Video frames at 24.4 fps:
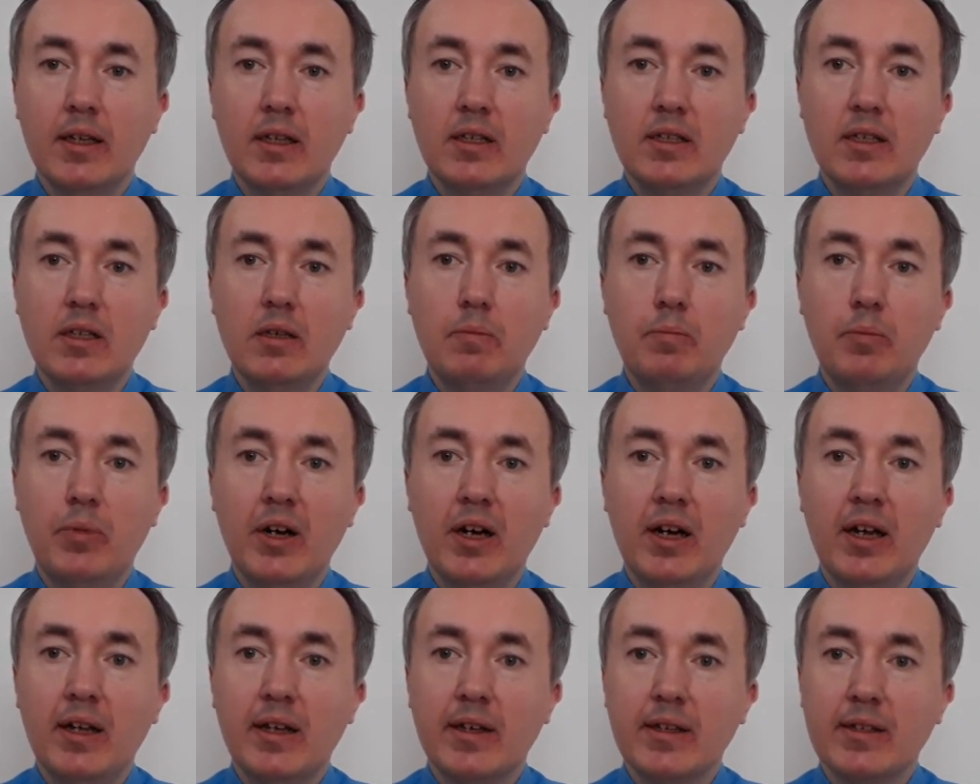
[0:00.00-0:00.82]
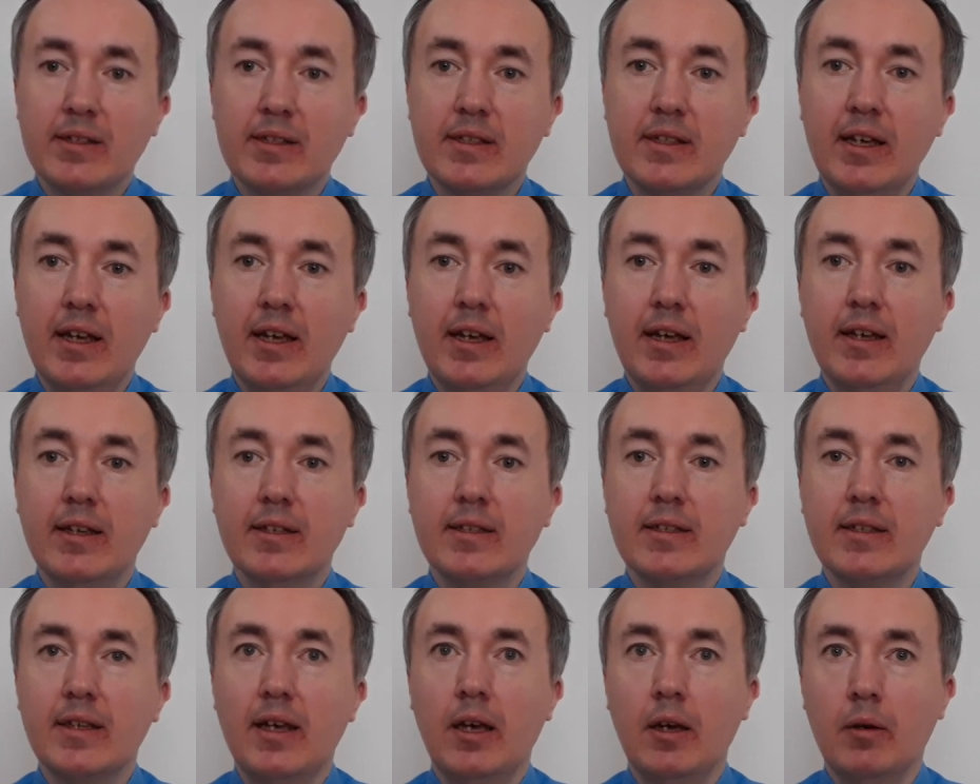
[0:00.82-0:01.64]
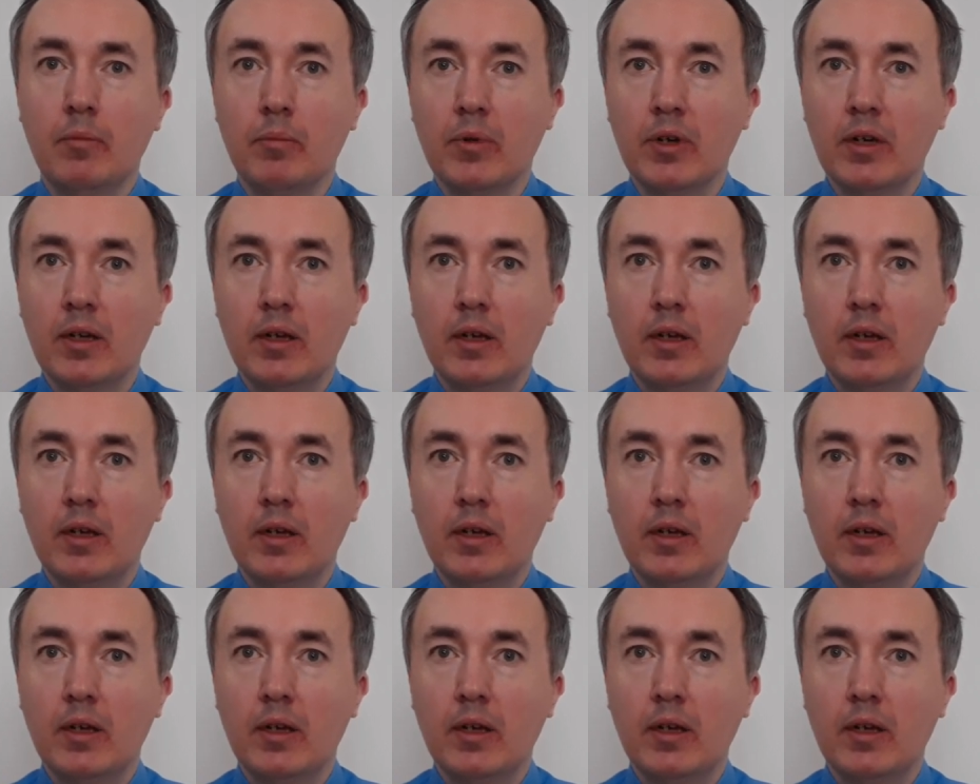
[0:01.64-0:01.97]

типа ZSM.